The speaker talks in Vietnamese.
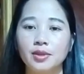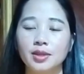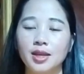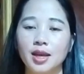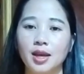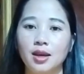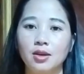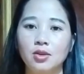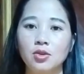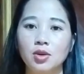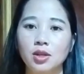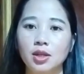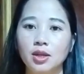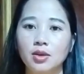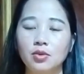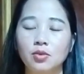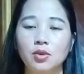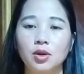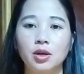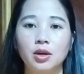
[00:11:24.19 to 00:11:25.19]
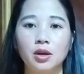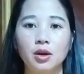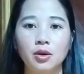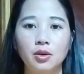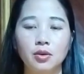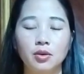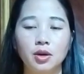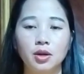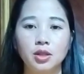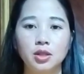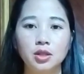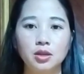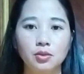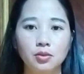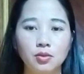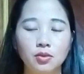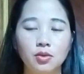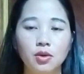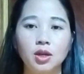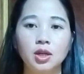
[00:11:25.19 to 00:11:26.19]
chỉ luôn chính uốn đó ở dự
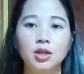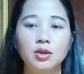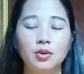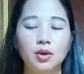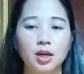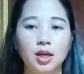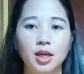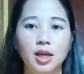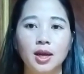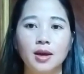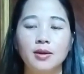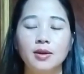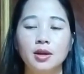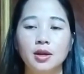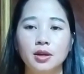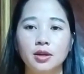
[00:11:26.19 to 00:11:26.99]
uốn lự uốn liệt